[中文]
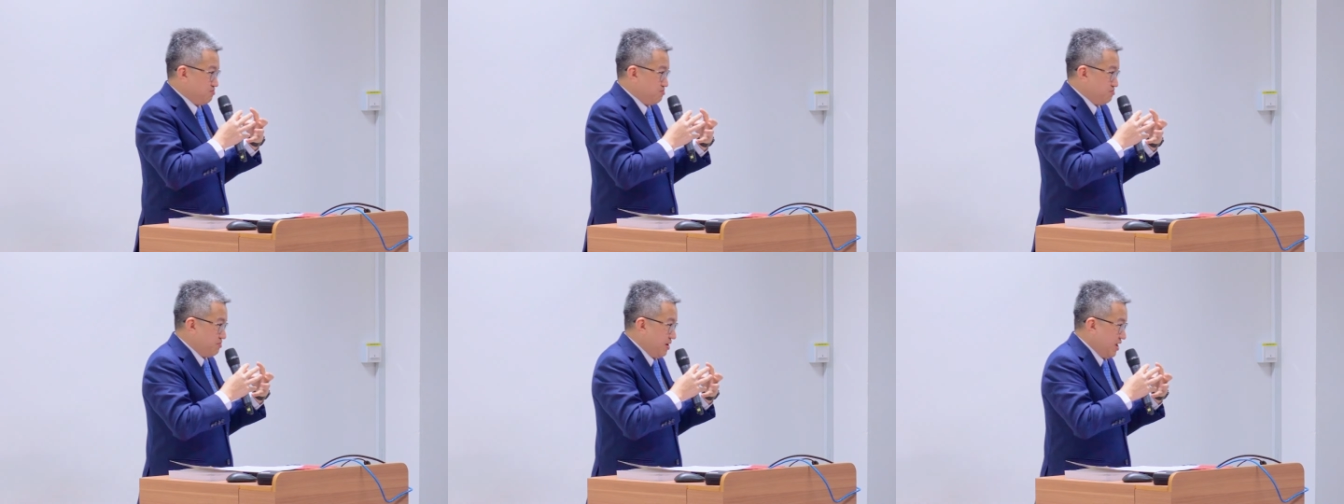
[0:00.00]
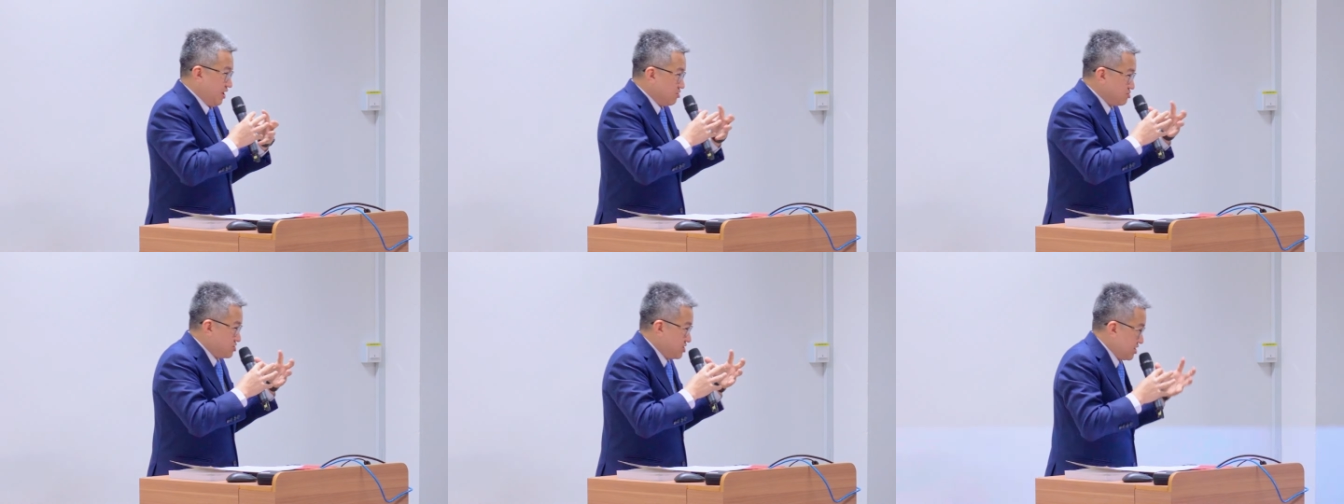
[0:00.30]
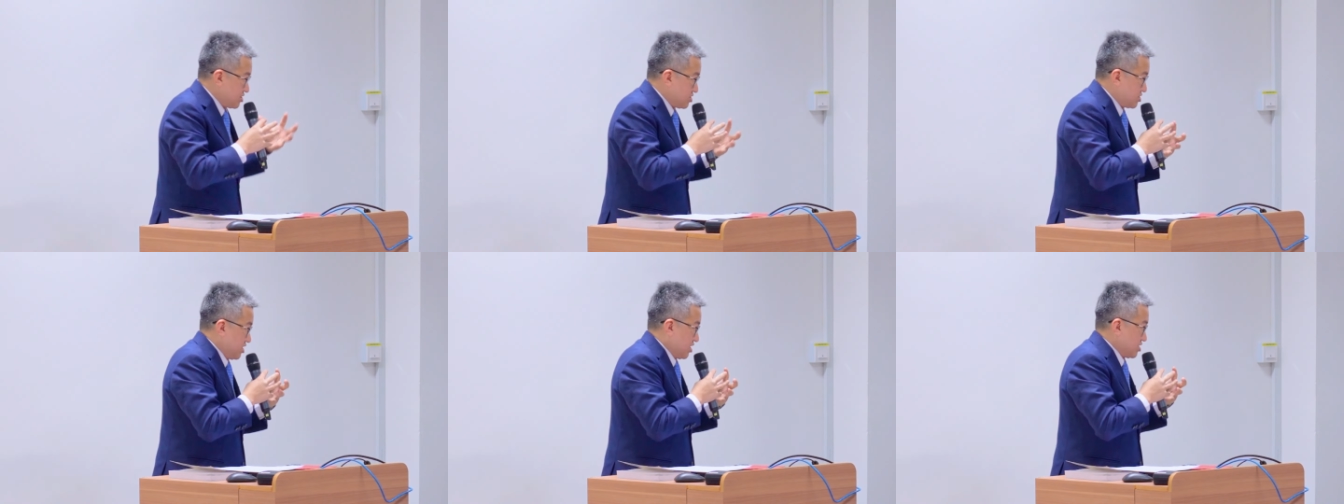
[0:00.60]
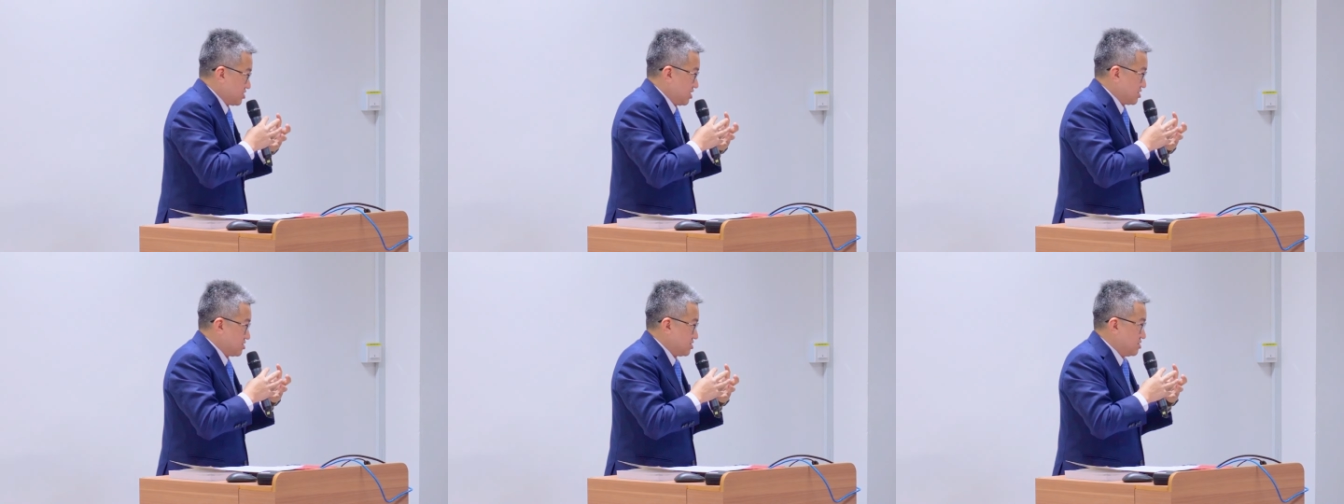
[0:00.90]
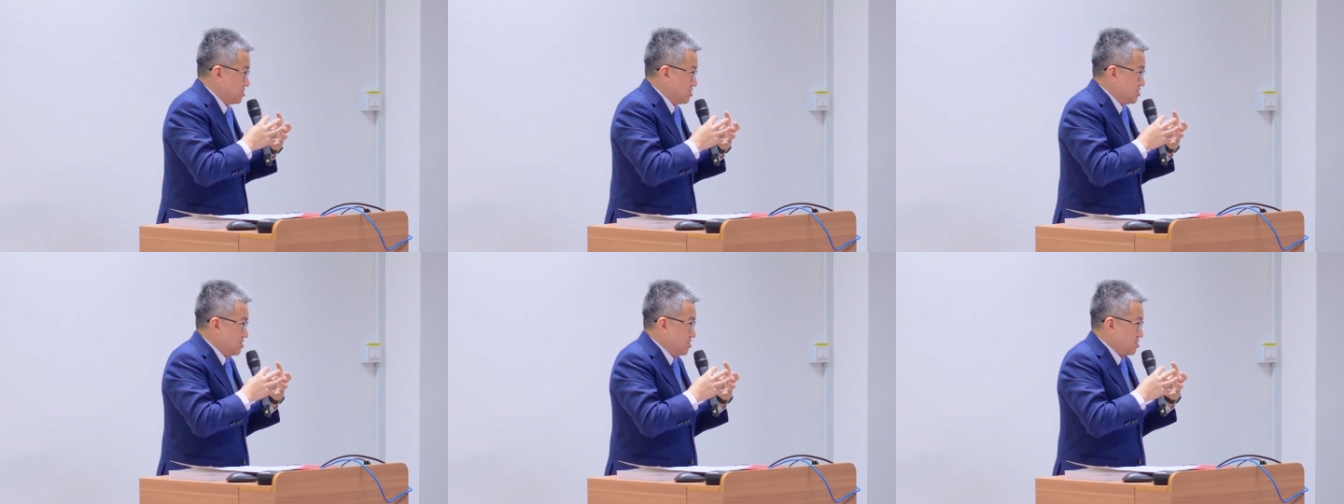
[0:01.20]
没有这样的想象的，
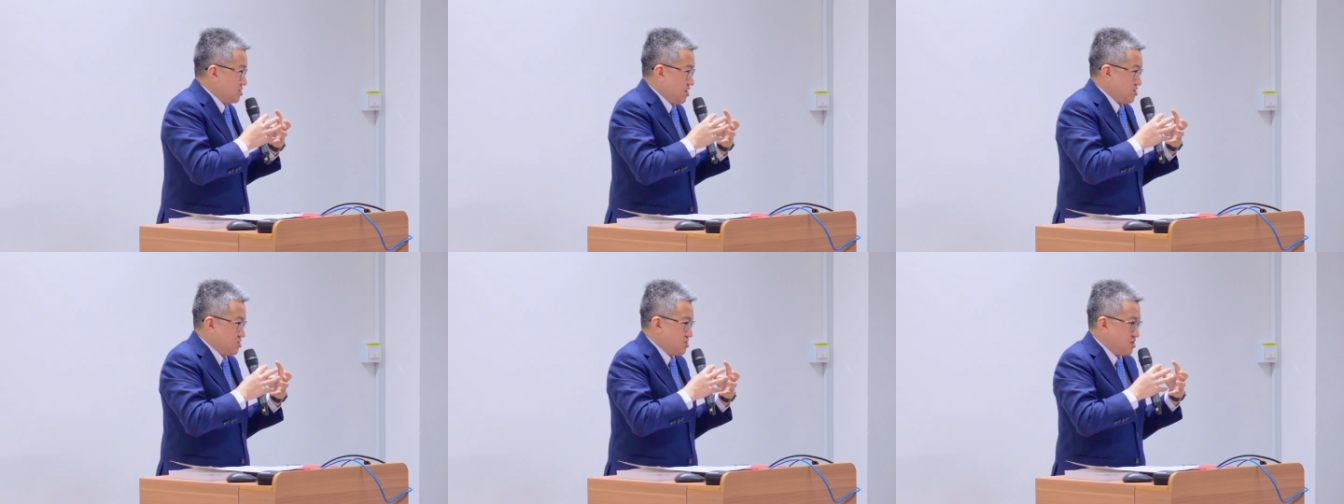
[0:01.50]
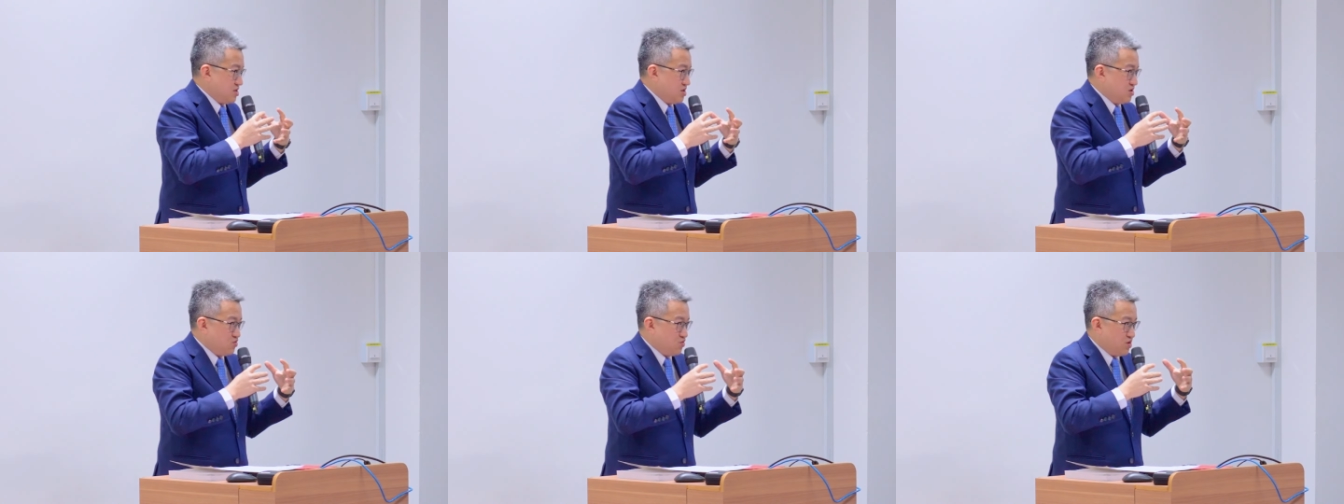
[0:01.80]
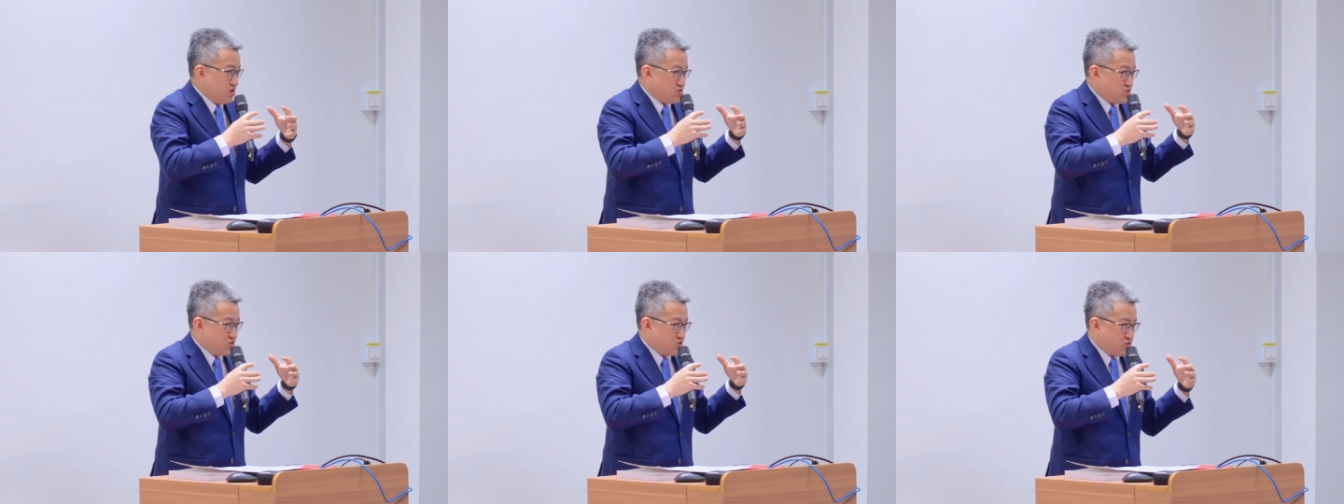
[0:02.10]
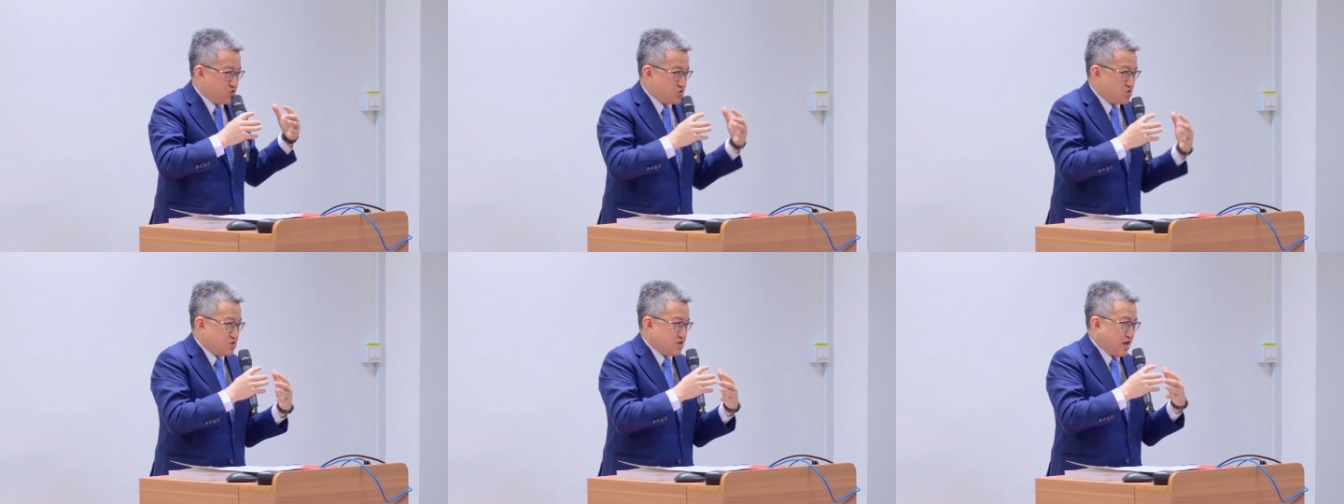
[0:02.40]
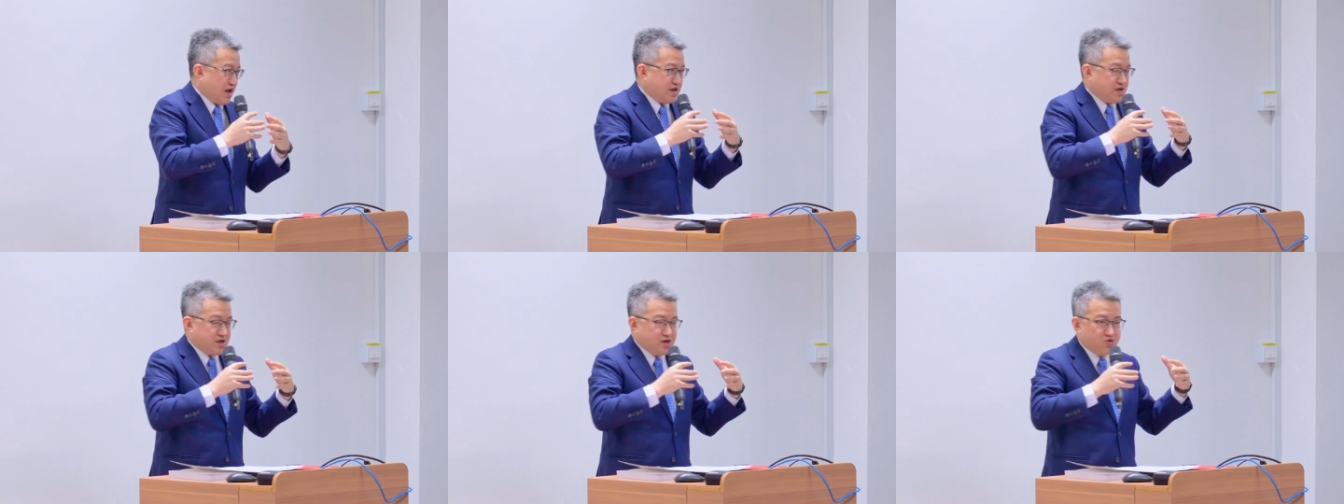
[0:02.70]
但是因为时
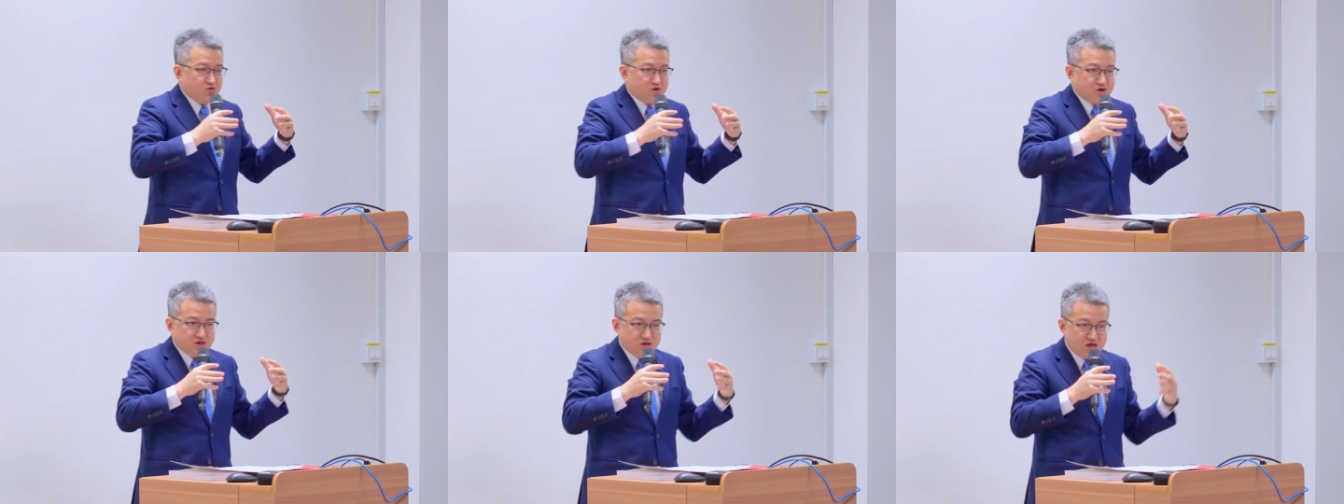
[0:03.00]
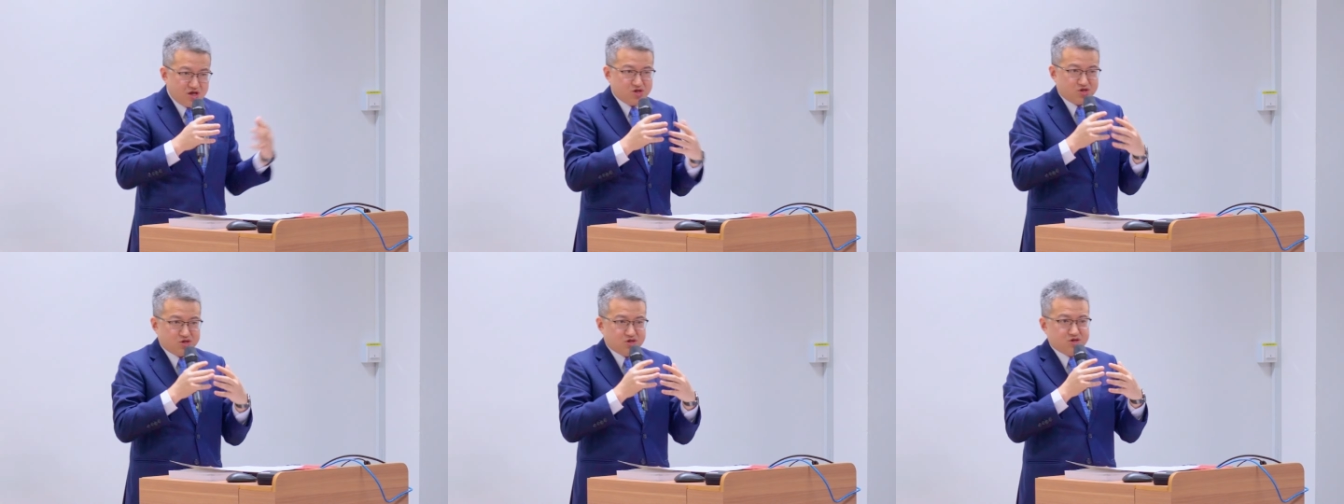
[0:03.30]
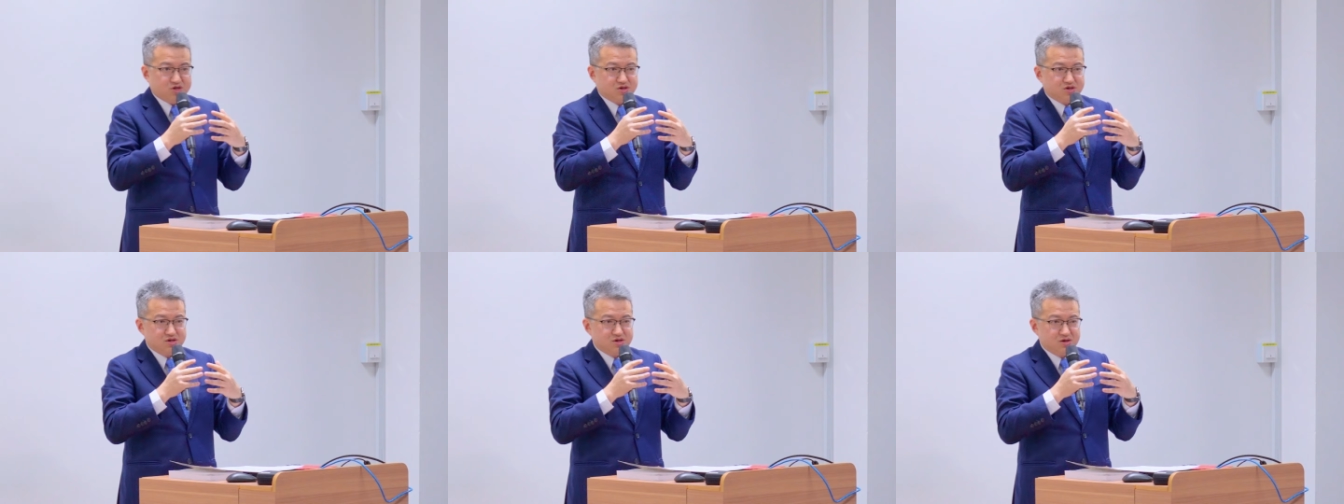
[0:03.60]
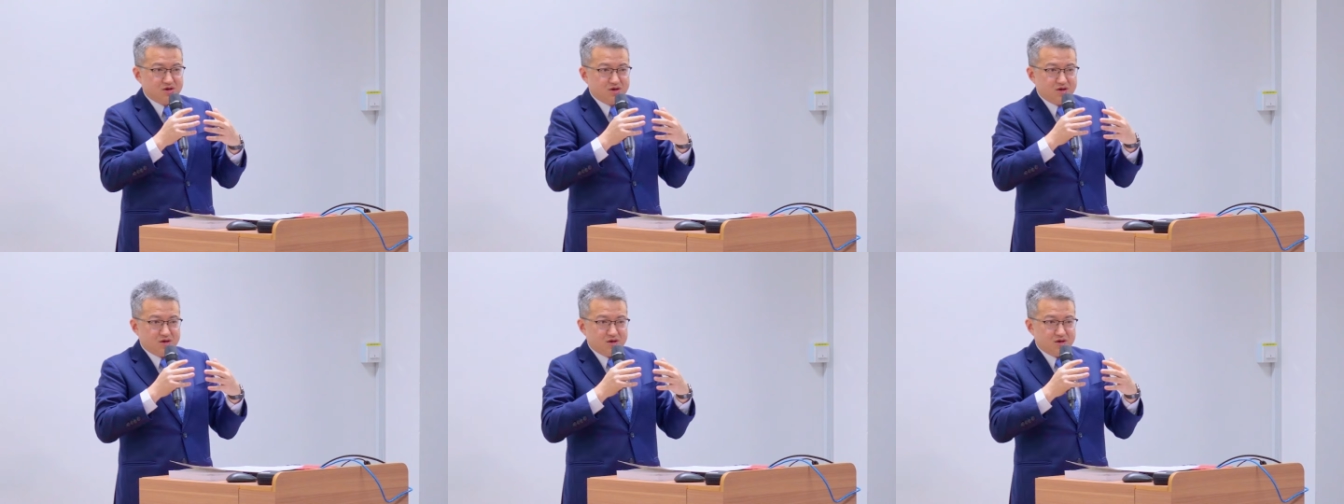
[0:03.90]
代，因为历史，